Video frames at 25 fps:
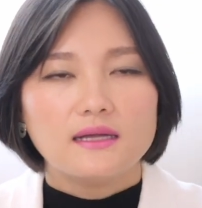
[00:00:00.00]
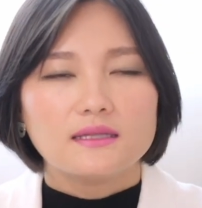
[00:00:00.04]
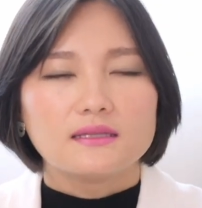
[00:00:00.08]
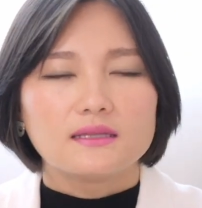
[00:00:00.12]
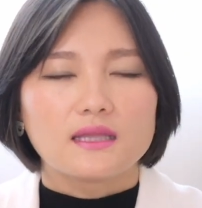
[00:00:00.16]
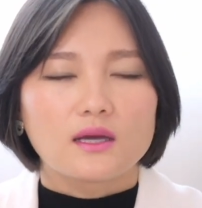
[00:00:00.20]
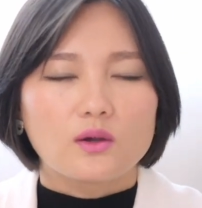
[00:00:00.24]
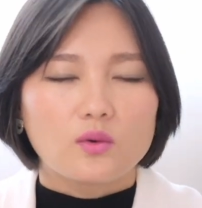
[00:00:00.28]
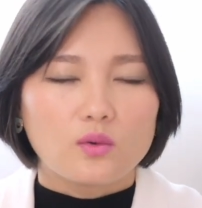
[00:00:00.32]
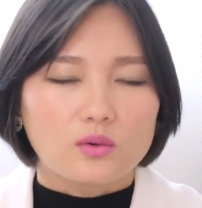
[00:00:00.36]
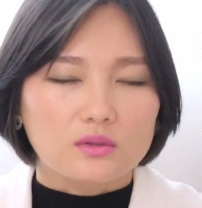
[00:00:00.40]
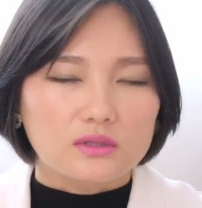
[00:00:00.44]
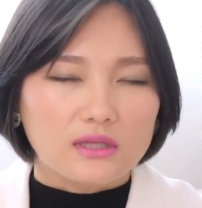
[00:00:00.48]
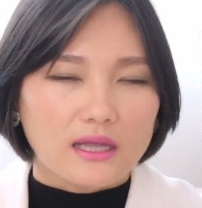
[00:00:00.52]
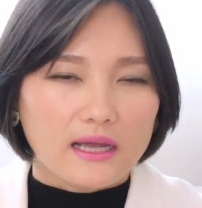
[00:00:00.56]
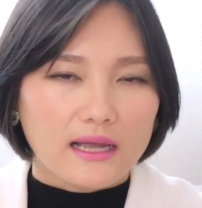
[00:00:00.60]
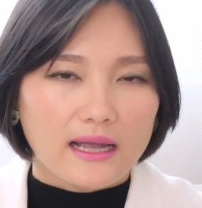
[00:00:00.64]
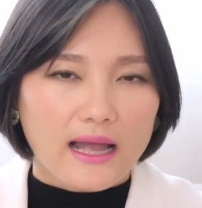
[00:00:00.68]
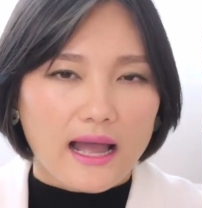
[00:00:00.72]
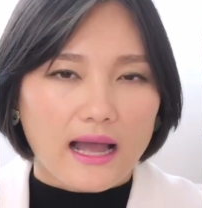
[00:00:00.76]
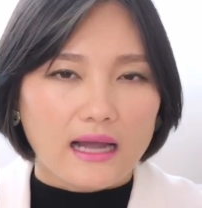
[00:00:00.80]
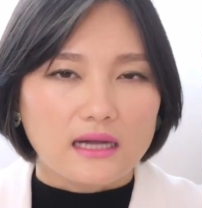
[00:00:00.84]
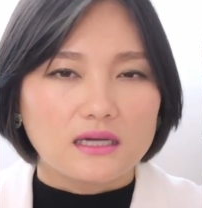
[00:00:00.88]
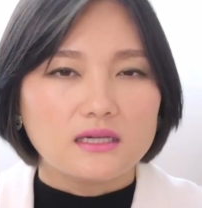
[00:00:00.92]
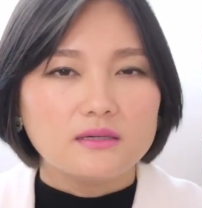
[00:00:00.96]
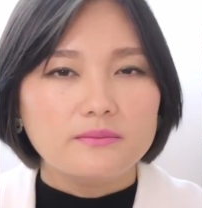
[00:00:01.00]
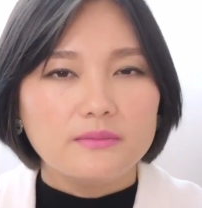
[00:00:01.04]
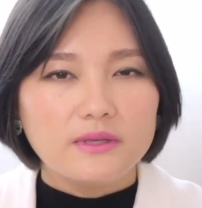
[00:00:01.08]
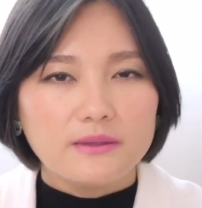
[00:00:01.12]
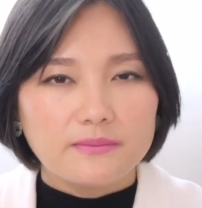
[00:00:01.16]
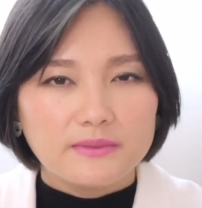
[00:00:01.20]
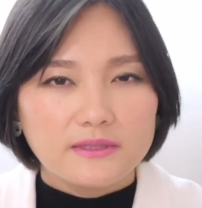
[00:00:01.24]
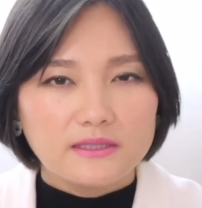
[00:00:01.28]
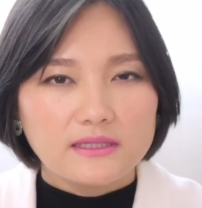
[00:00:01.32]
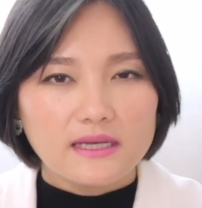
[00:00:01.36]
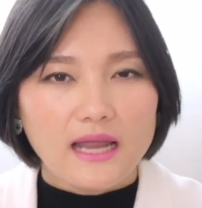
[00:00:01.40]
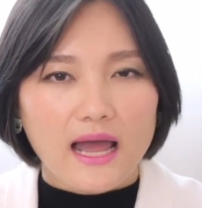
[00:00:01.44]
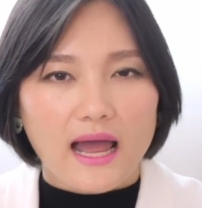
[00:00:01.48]
ตะกุกตะกักคือมี
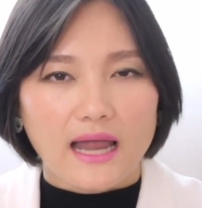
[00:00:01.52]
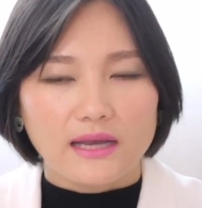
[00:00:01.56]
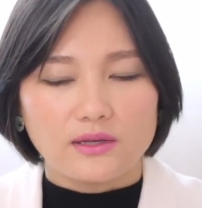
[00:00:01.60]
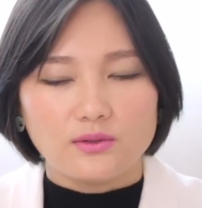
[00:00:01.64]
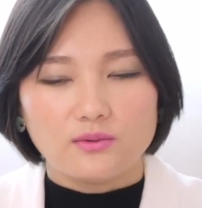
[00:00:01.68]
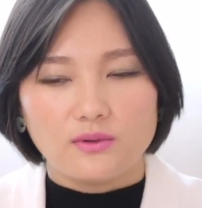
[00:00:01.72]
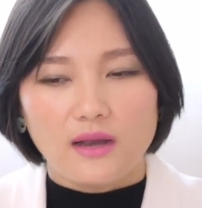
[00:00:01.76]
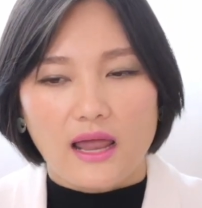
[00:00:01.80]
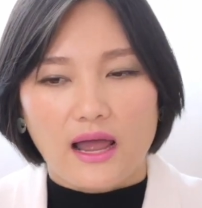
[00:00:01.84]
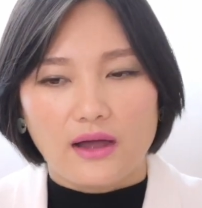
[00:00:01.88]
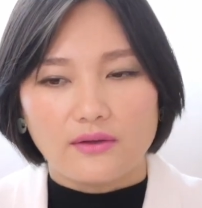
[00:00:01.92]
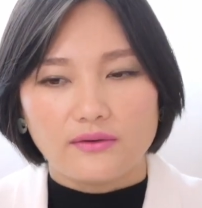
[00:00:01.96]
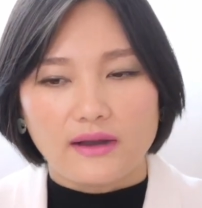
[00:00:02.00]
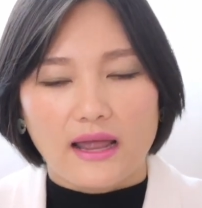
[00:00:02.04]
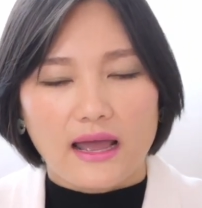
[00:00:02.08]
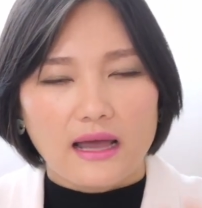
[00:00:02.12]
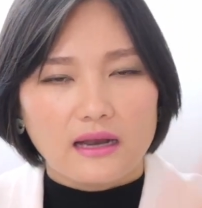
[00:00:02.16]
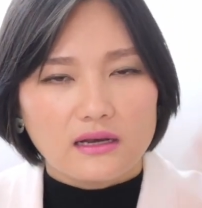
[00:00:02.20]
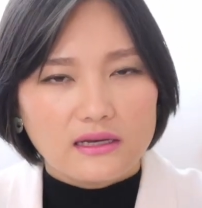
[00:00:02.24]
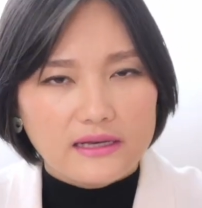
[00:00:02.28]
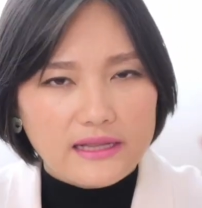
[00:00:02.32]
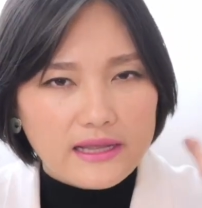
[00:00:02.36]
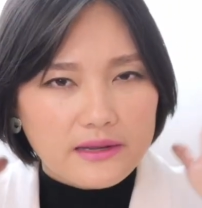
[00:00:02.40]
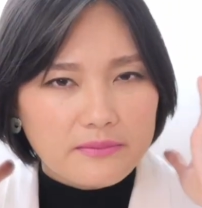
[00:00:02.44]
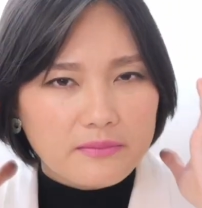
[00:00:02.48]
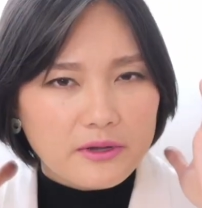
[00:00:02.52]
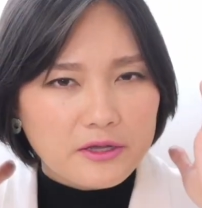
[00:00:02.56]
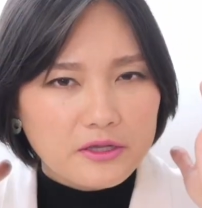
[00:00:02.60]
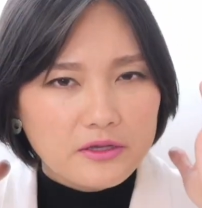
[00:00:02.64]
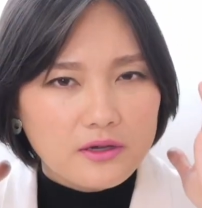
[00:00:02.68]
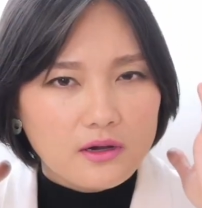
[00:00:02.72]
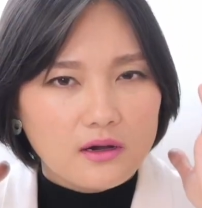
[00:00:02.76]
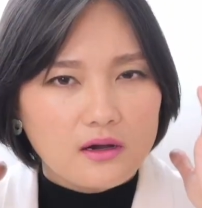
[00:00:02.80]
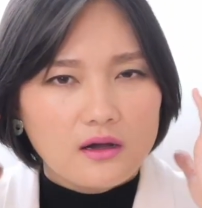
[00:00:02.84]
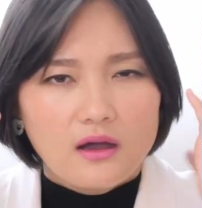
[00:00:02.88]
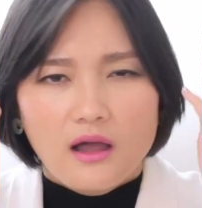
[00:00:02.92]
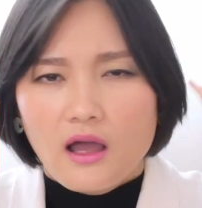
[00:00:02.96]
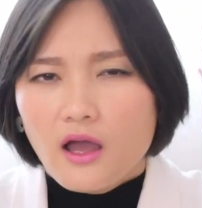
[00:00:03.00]
พื้นฐานอยู่แล้วนะ เรียนมาเย
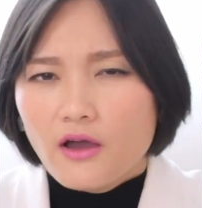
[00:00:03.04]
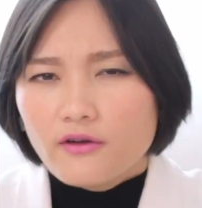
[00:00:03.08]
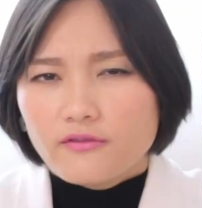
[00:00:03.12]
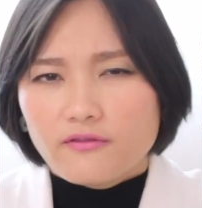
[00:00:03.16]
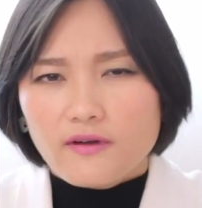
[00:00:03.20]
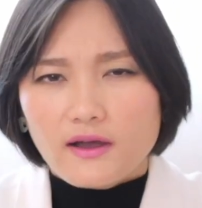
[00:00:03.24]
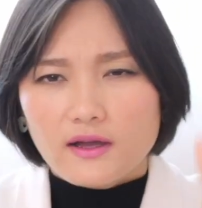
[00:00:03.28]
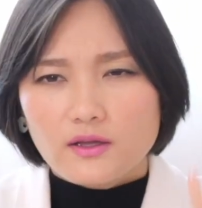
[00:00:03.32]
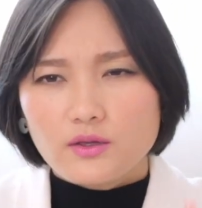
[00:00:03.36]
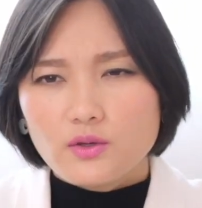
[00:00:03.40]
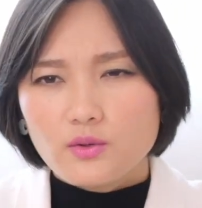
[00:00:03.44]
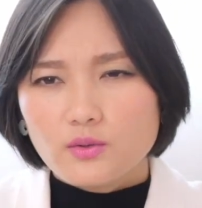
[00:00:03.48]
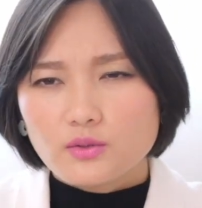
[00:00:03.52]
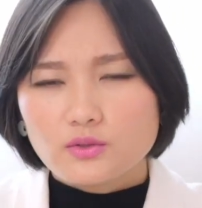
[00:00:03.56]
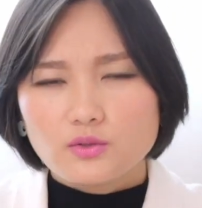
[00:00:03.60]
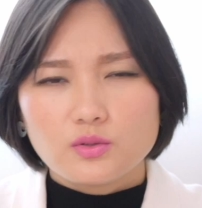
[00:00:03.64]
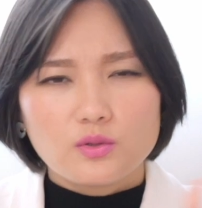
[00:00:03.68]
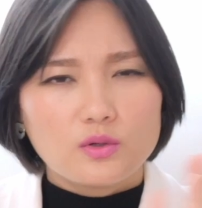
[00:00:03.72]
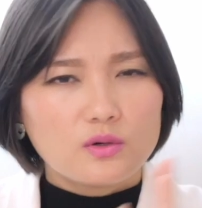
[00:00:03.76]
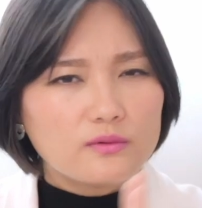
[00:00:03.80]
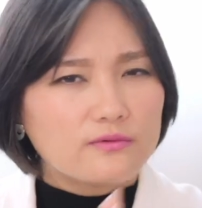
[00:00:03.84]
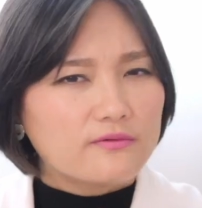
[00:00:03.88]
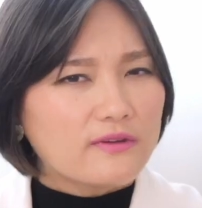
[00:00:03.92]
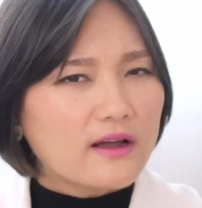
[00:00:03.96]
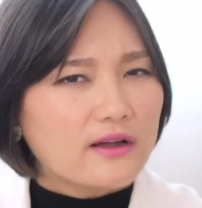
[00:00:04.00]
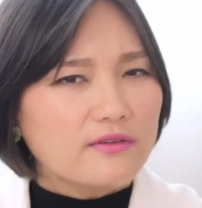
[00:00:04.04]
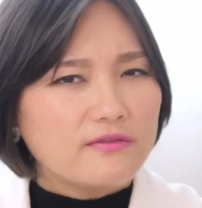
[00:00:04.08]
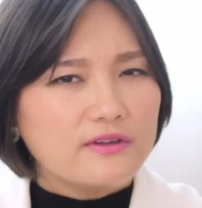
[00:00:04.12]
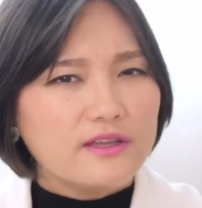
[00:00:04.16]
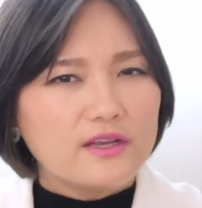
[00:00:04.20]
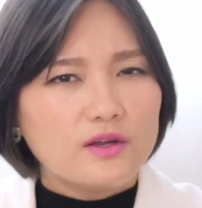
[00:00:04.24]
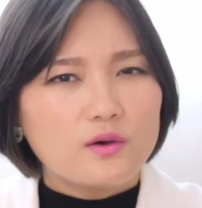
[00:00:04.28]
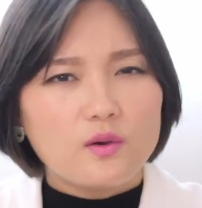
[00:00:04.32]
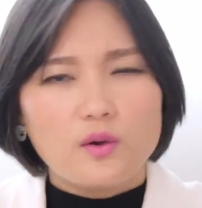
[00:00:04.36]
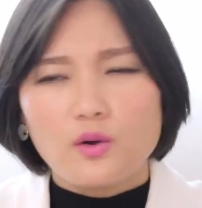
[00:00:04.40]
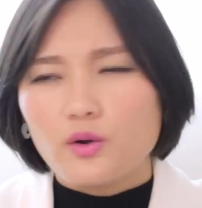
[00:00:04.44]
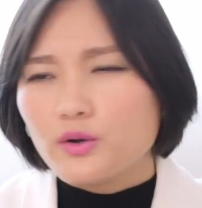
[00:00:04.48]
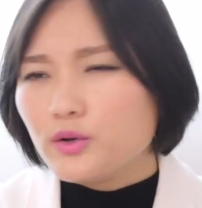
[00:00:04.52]
อะฟัง YouTube ฟังวิ
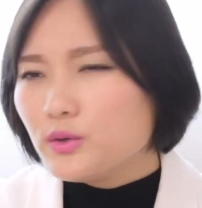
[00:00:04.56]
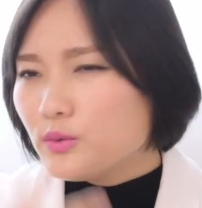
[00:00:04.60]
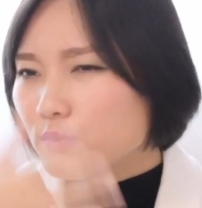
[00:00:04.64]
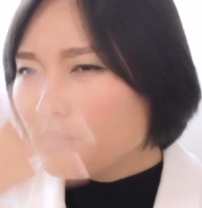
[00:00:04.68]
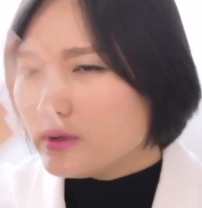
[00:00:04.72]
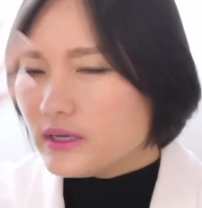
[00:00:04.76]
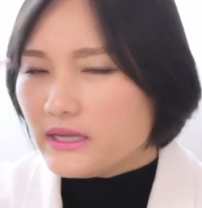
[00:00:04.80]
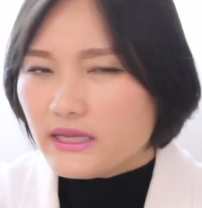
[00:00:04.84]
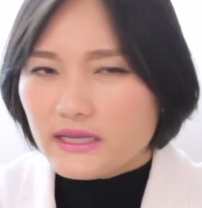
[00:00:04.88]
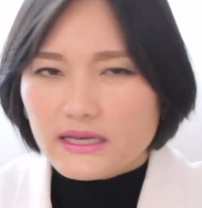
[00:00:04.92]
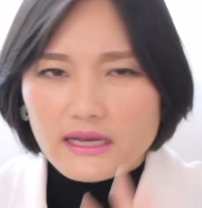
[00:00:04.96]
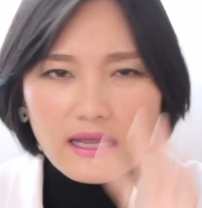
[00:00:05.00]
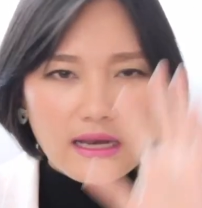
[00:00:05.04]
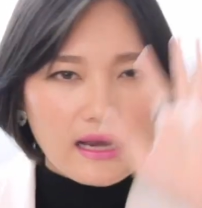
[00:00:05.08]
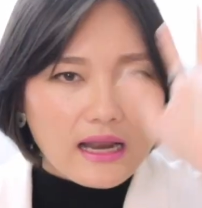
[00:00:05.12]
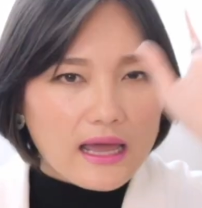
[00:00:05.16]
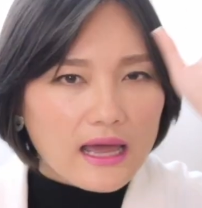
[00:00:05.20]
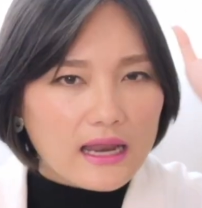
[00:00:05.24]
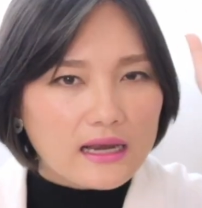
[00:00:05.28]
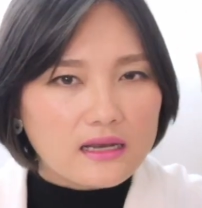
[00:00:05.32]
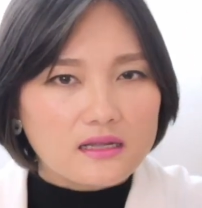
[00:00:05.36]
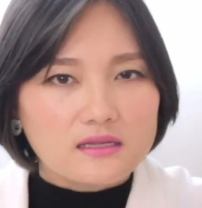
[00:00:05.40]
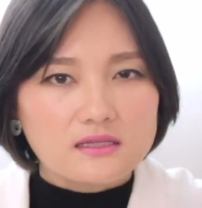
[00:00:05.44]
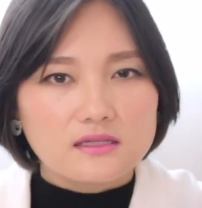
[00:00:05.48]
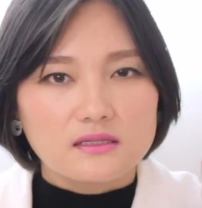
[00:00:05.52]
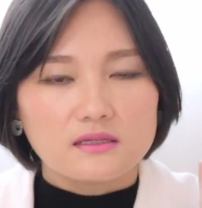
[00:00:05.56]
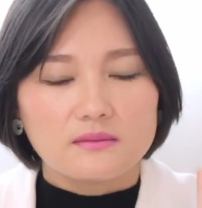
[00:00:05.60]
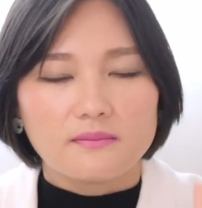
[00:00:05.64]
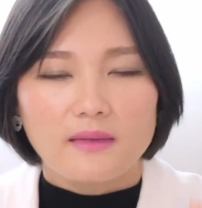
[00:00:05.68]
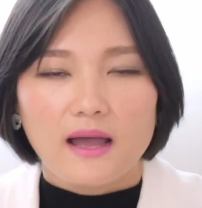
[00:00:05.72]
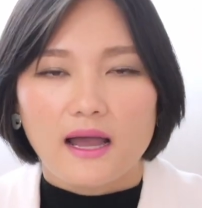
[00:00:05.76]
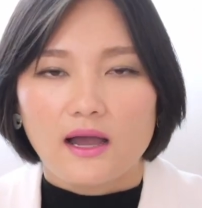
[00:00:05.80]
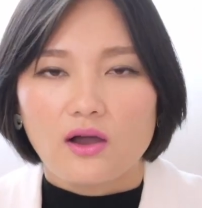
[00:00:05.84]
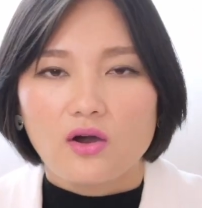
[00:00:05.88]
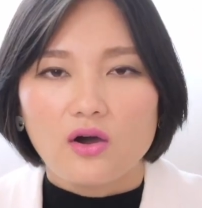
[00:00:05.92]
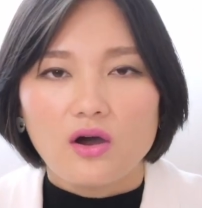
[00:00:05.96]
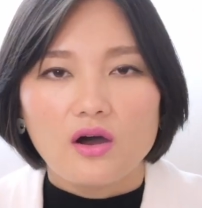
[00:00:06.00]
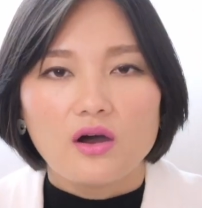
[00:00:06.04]
ดีโอ นู่นนี่นั่นอ่านหนังสือมา
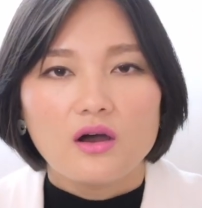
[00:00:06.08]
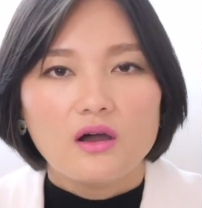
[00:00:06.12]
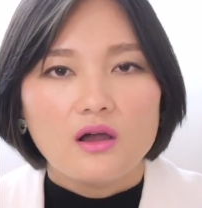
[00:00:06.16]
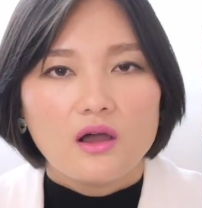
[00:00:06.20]
ก็